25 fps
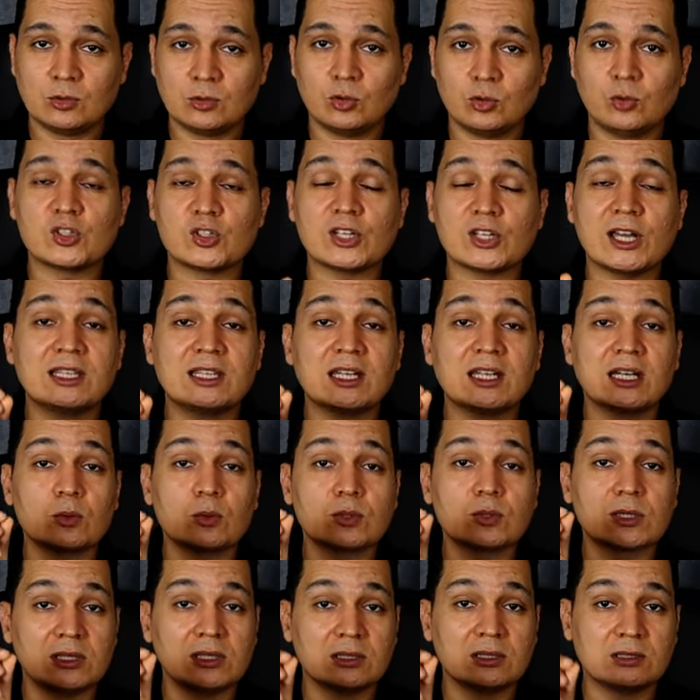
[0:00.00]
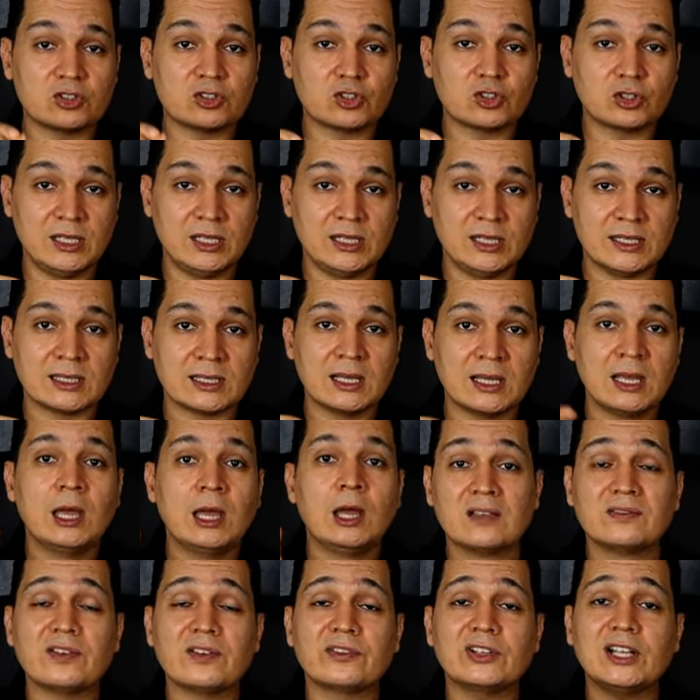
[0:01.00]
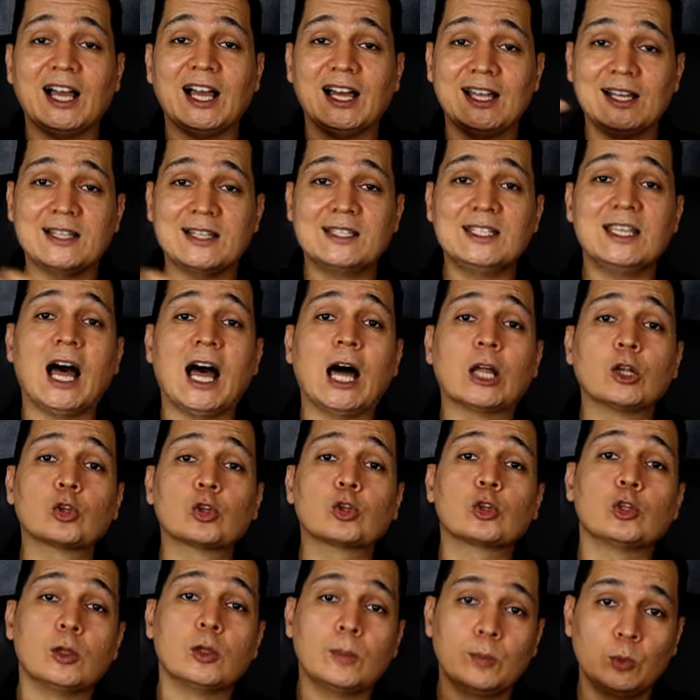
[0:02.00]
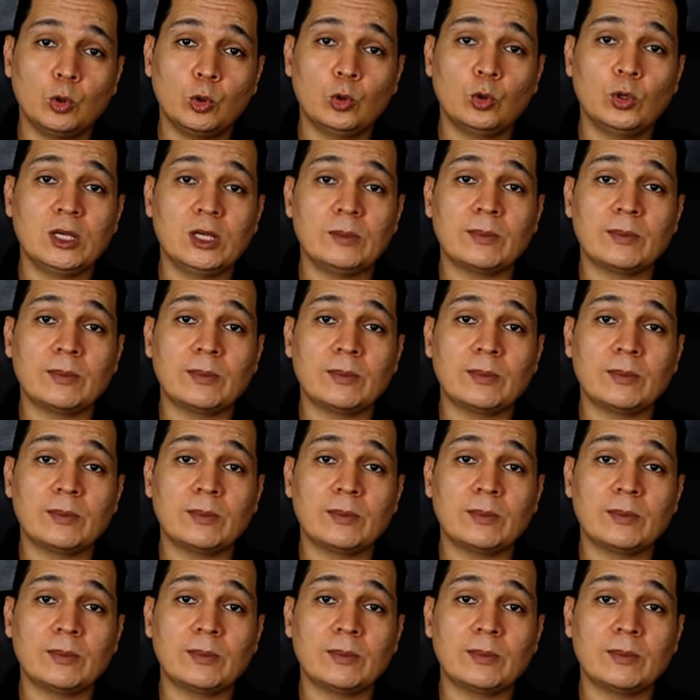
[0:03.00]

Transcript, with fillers: ومش قادر يوصل للتشخيص ففي الحاله دي هنطلب له